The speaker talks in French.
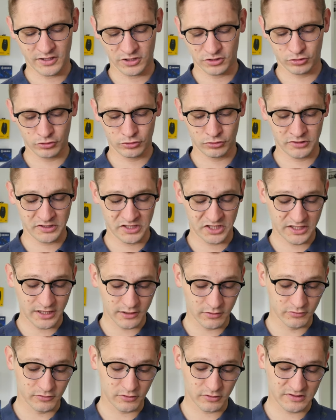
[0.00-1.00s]
j'étais
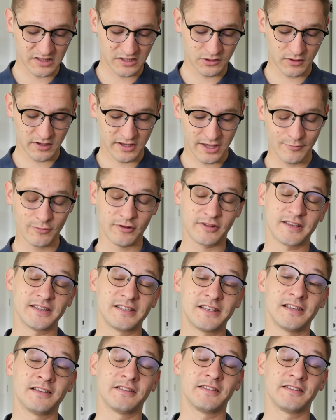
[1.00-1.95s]
content que ce soit un câble tressé